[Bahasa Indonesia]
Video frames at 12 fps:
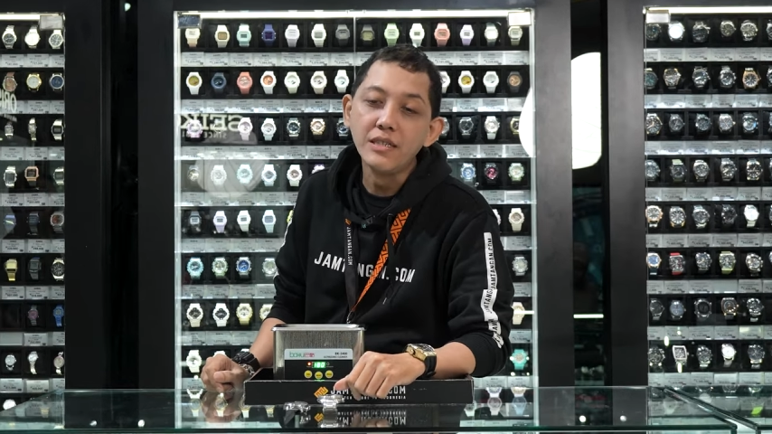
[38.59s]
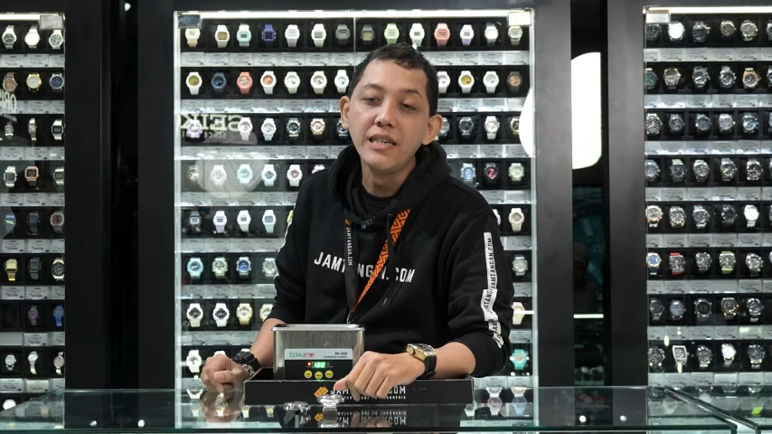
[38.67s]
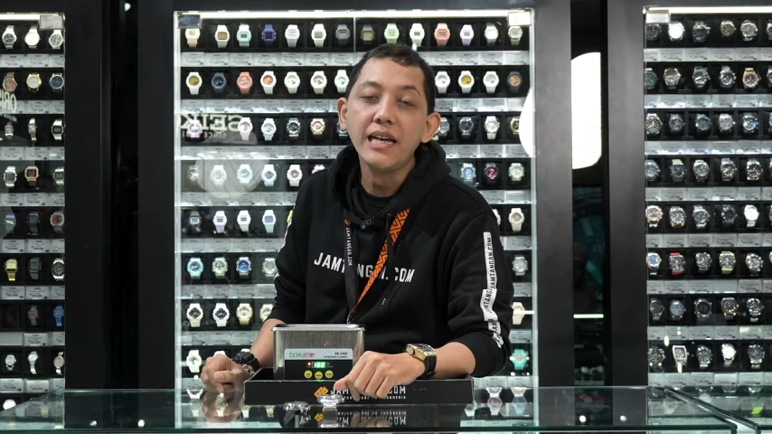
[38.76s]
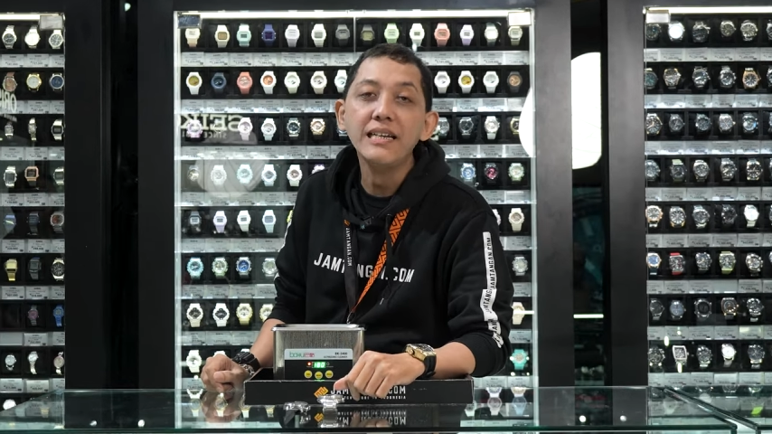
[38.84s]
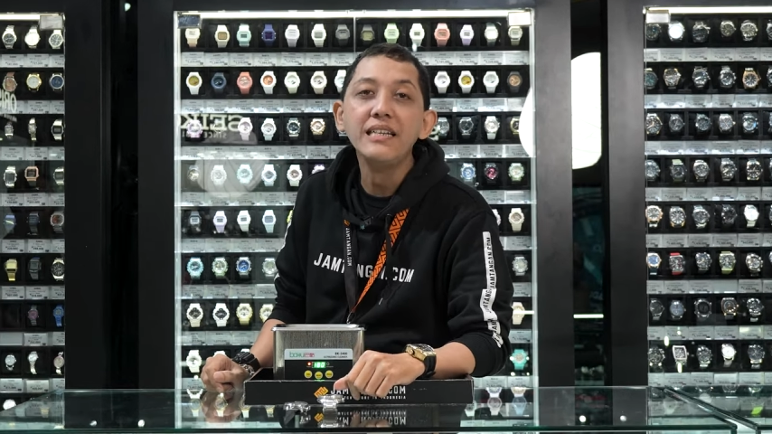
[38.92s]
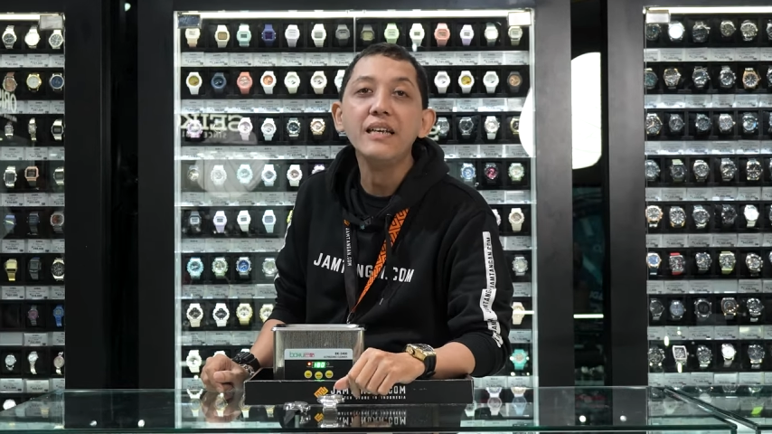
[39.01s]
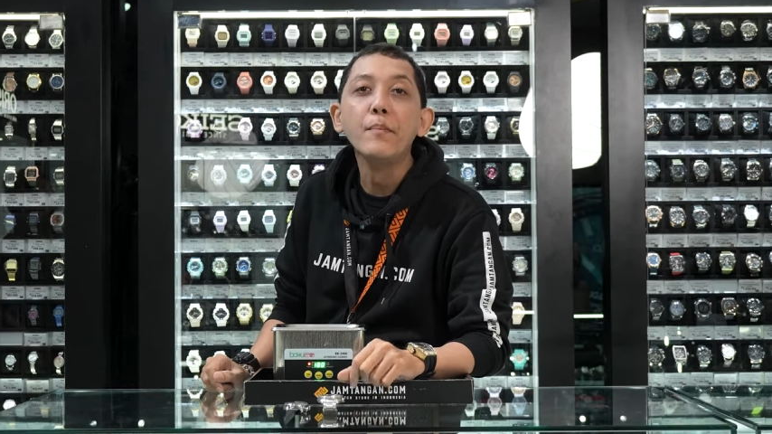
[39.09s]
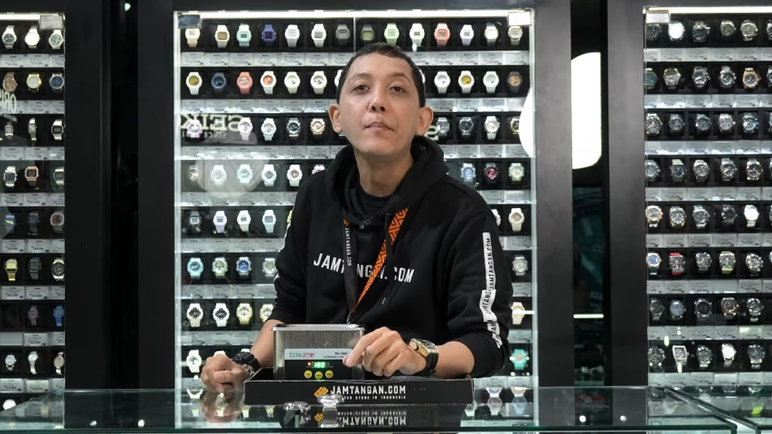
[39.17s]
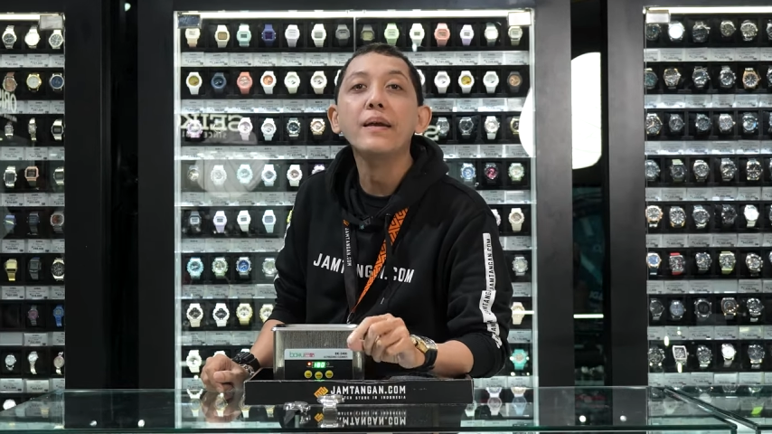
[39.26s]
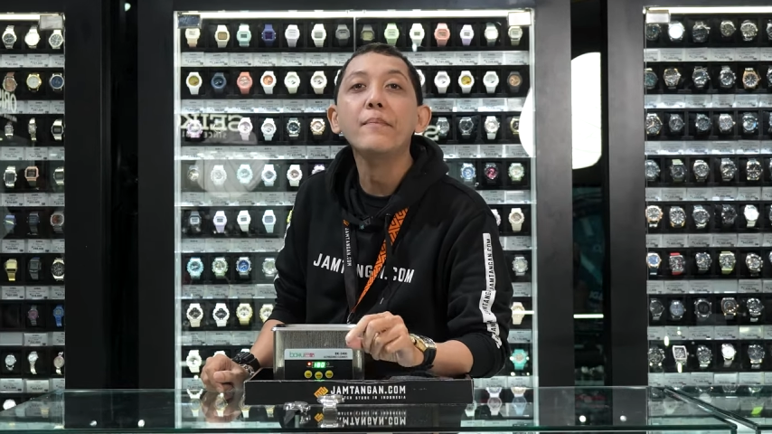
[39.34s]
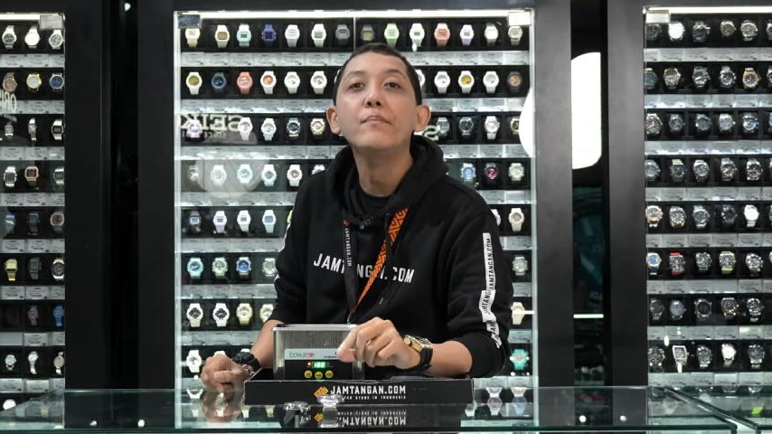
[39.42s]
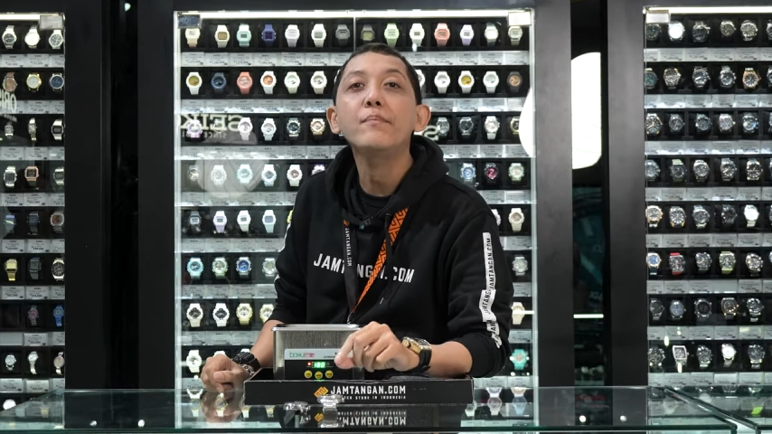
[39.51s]
jadi
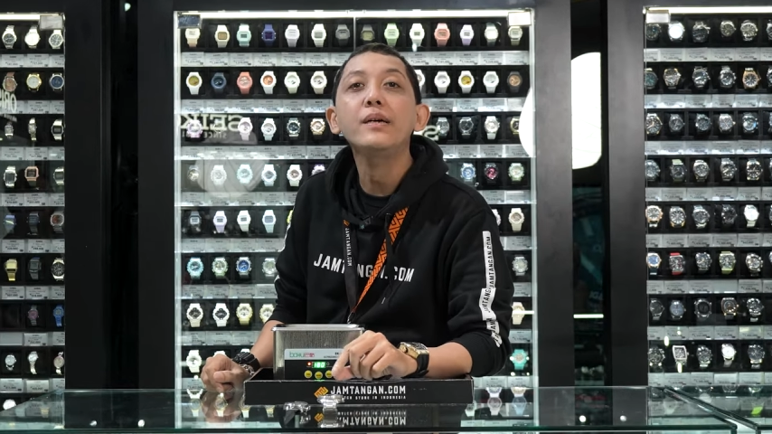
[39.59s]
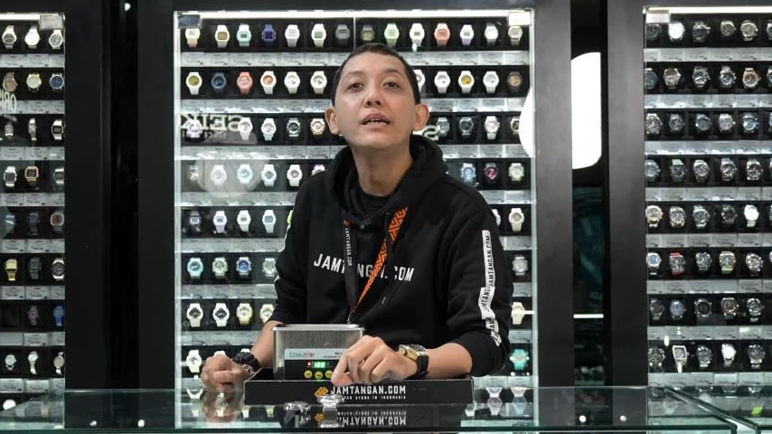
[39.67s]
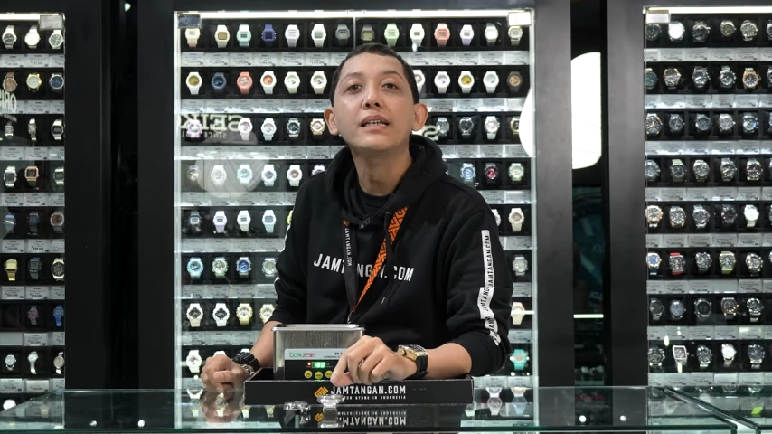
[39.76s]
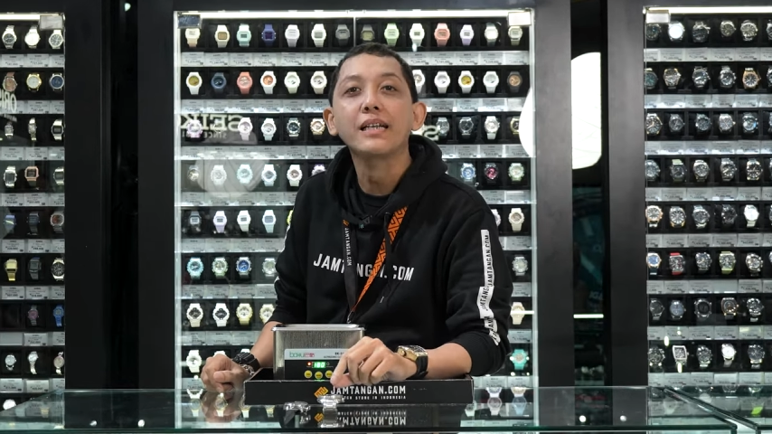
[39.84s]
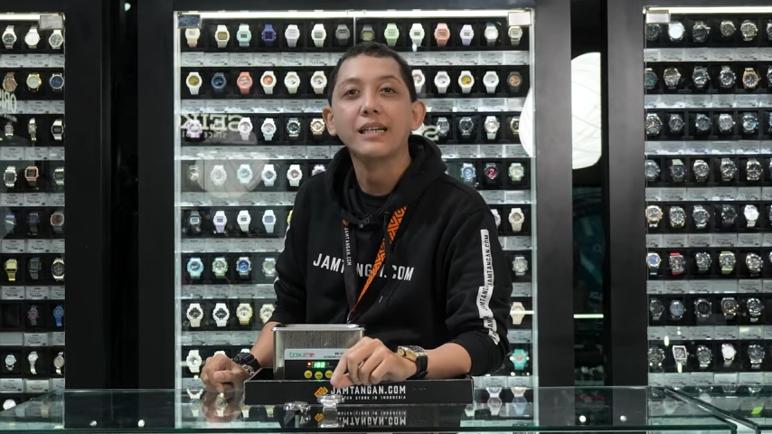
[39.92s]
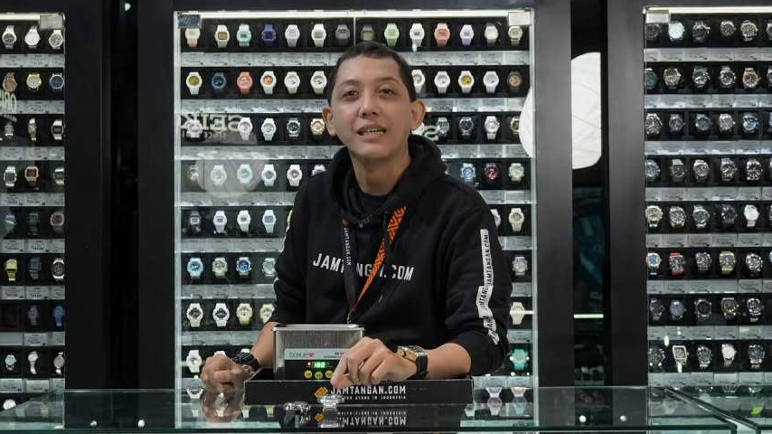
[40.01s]
member.